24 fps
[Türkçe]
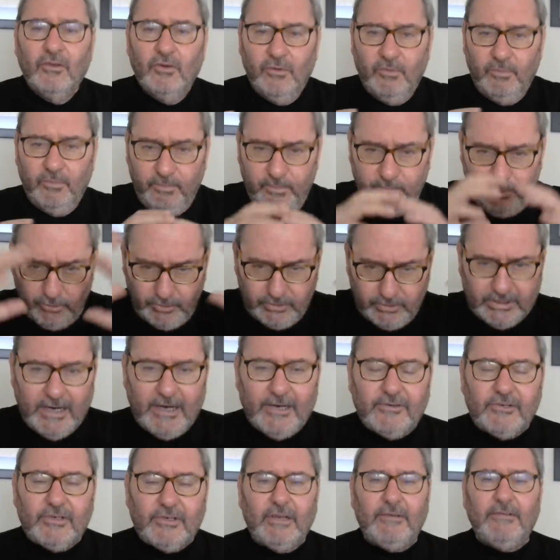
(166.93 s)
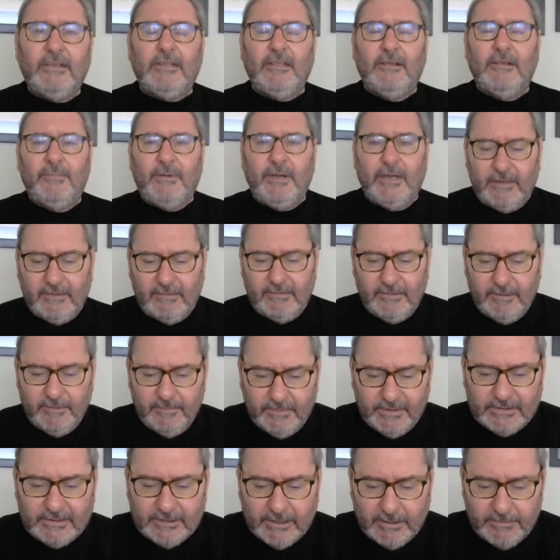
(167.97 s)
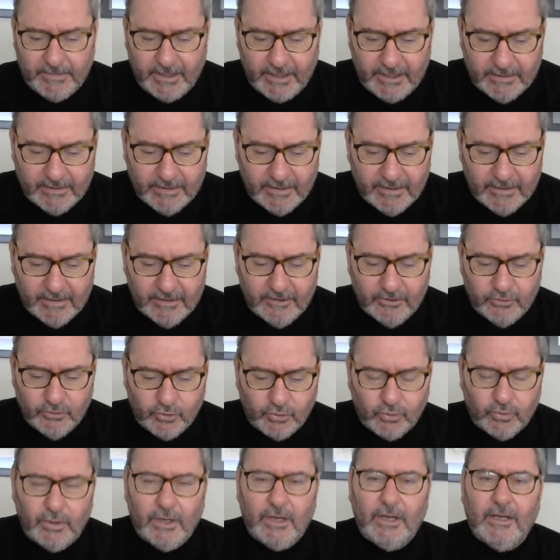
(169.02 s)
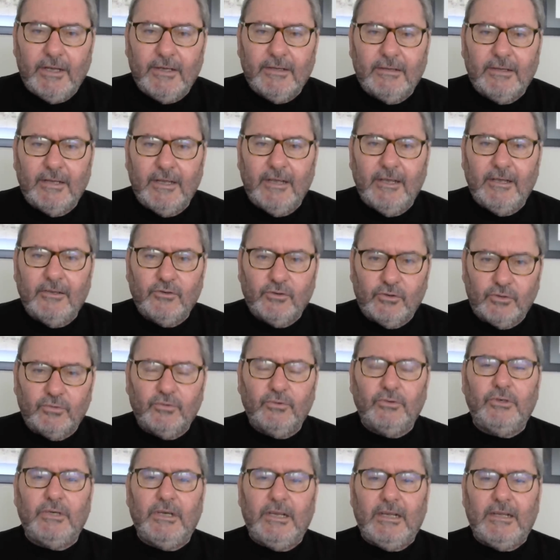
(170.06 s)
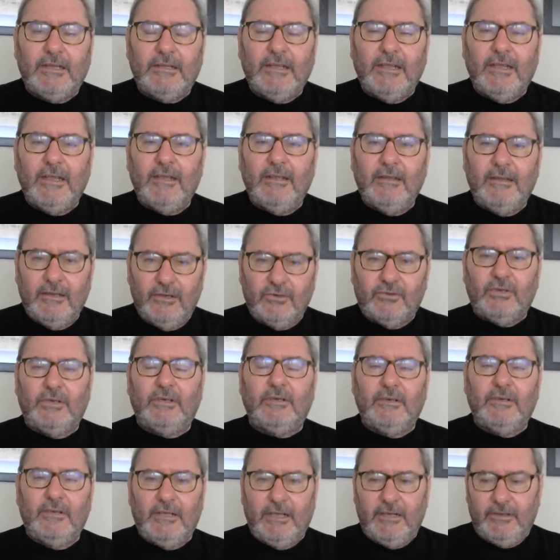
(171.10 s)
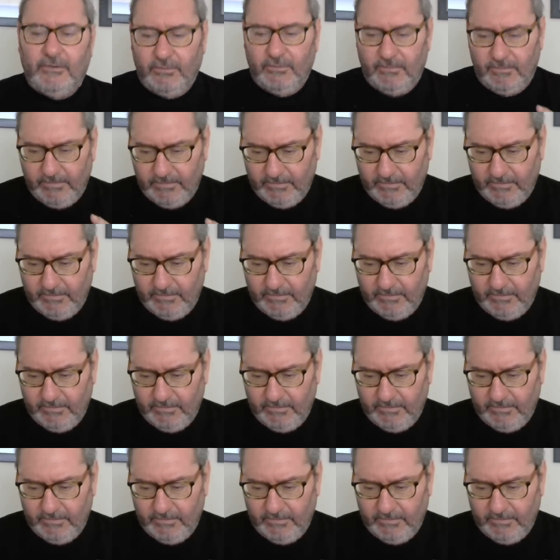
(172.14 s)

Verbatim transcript: bu çerçevede baktığımız zaman şu anda Suriye'de yaşarılan